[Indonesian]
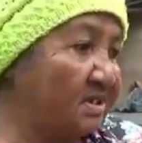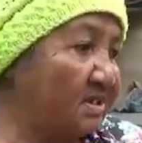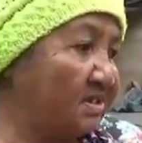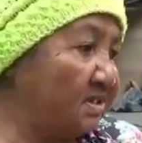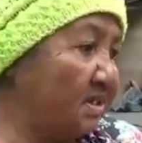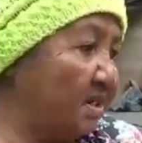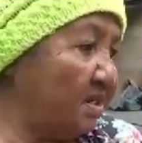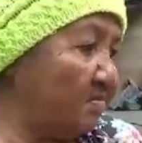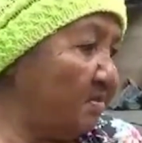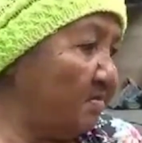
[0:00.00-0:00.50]
Nah,
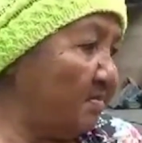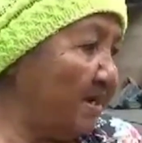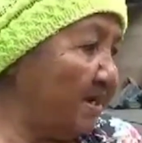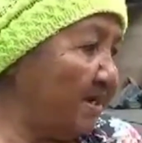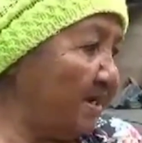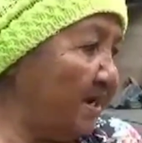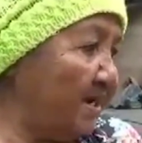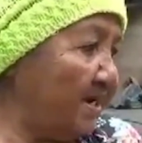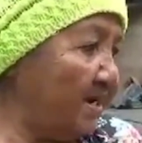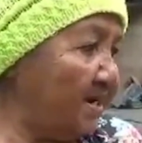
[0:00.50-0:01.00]
cara
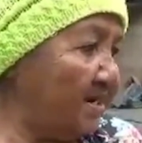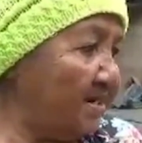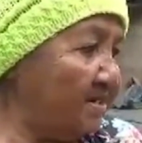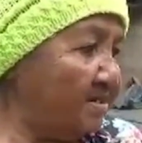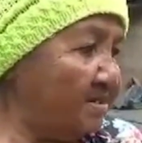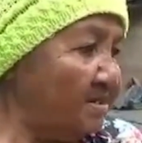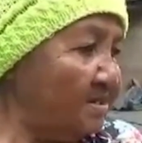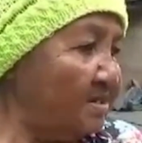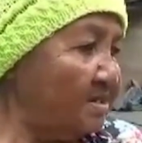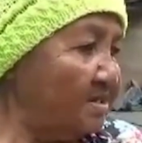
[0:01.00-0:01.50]
pemakaian
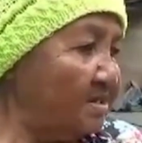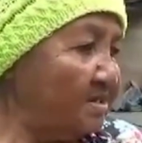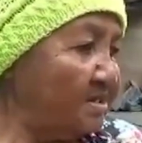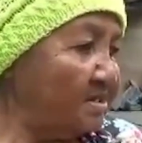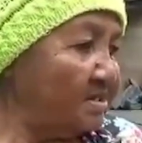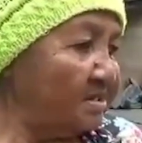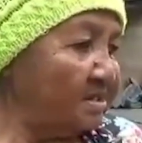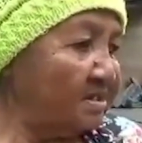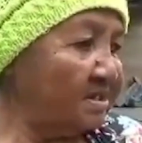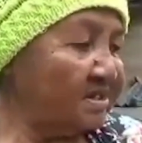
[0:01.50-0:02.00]
tuh
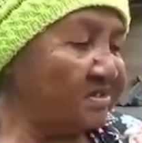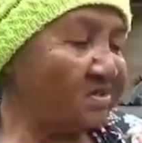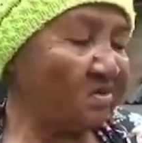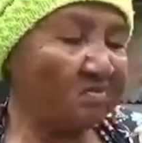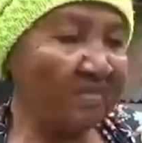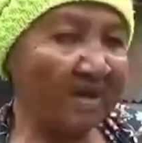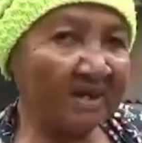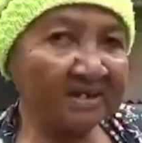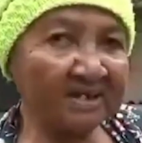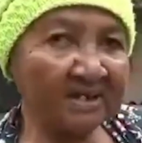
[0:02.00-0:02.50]
jenis
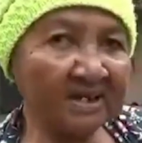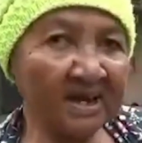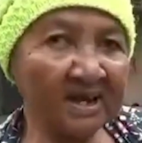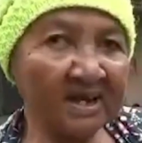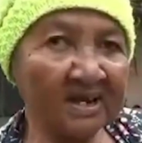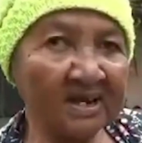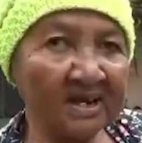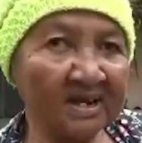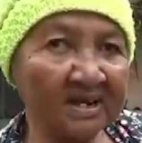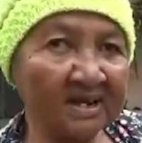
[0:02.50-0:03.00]
obatnya lah
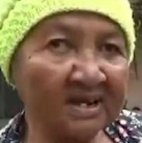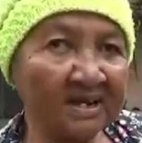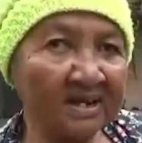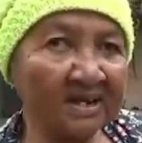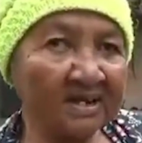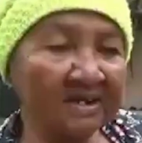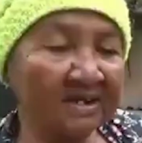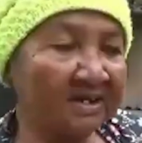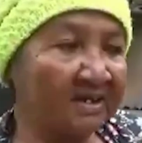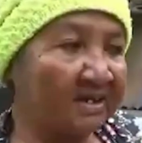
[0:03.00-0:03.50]

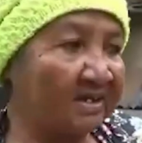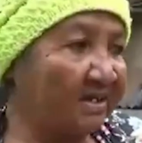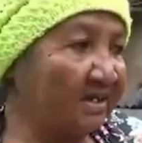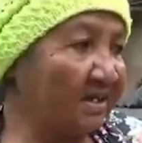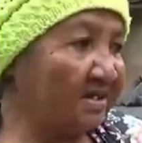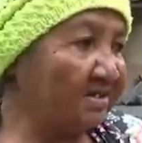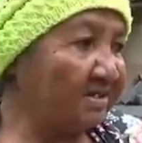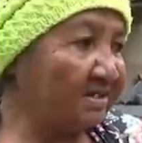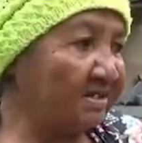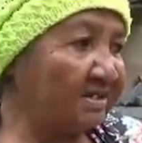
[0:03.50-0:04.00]
iya
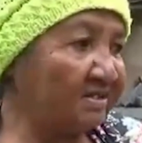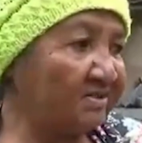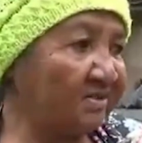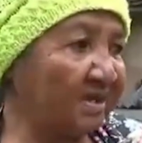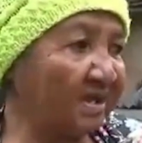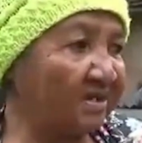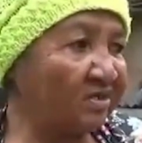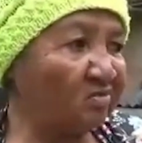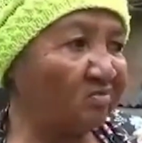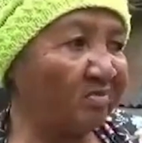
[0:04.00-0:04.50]
Iya
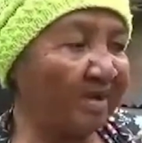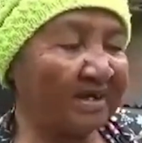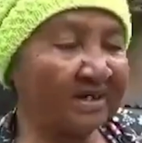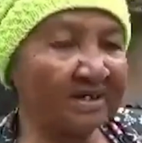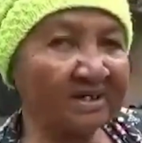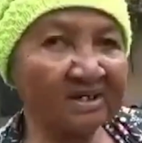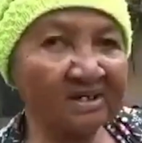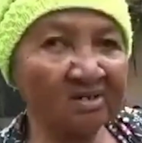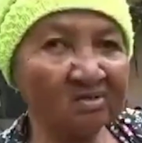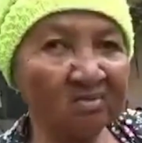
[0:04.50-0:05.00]
ditentukan obat
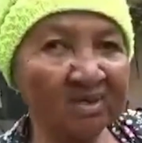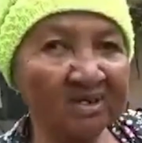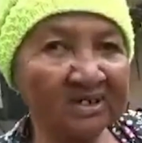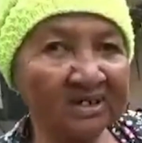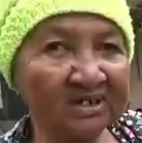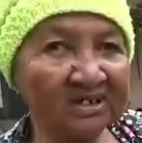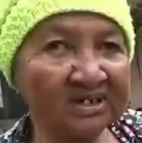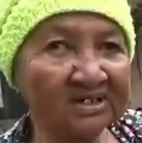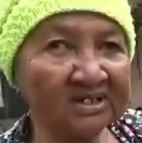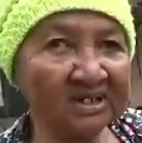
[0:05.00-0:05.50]
nih obat
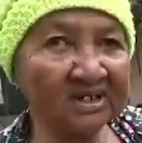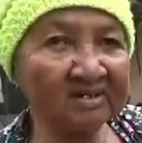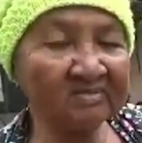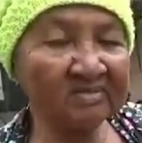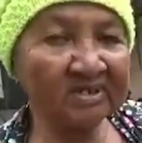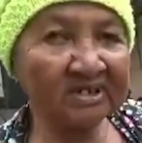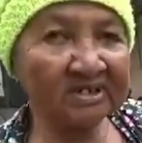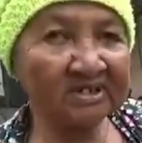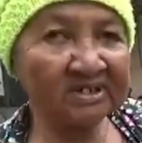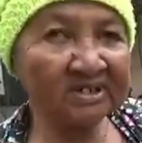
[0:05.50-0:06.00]
ini cara
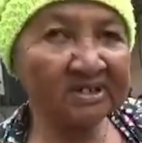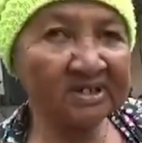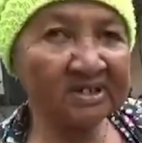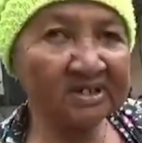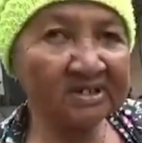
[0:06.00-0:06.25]
begini